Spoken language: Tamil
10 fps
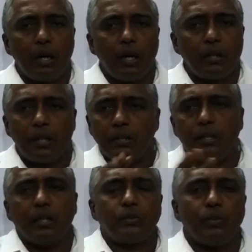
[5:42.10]
அந்த
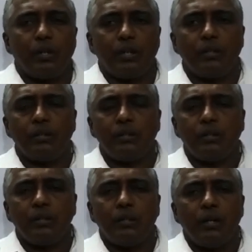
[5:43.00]
அர்த்தம் நான் இதை கூறலை
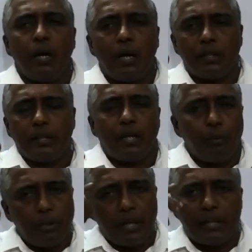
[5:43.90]
அந்த
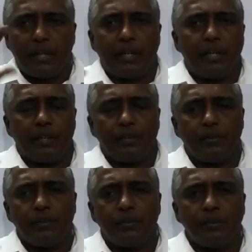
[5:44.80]
எண்ணமும் எனக்கு இல்லை
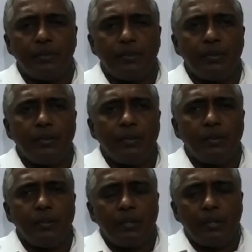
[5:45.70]

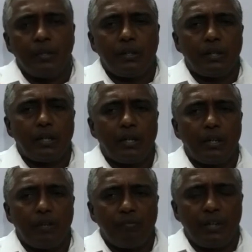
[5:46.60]
இது இப்போ
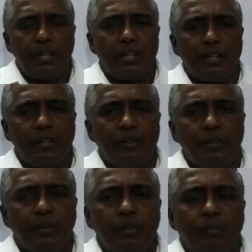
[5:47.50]
இதற்கான விடைகள்லாம்
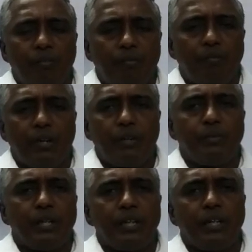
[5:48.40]
நம்ம
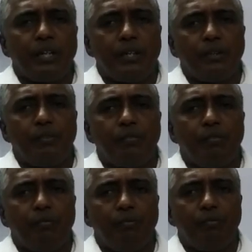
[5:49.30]
வரவிருக்கிற
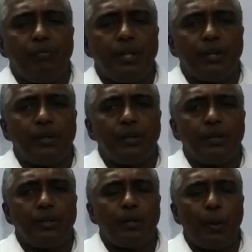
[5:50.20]
வீடியோக்களில் இதற்கான
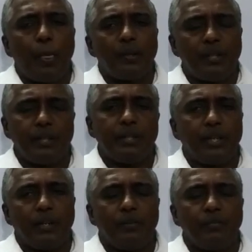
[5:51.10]
விடையை வந்து நீங்களே
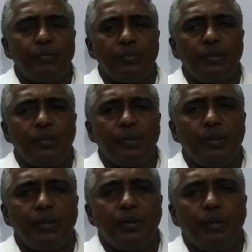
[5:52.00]
தெரிஞ்சுக்குவீங்க
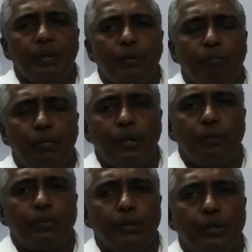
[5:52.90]

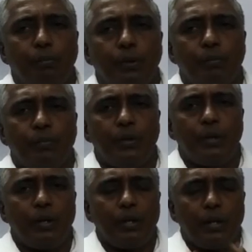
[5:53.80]
மீண்டும் சந்திப்போம்
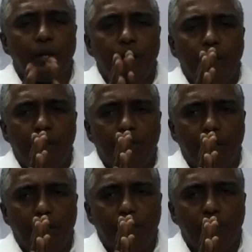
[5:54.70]
நன்றி
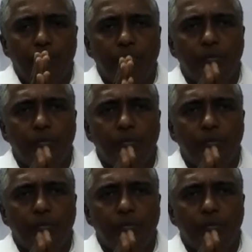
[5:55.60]
வணக்கம்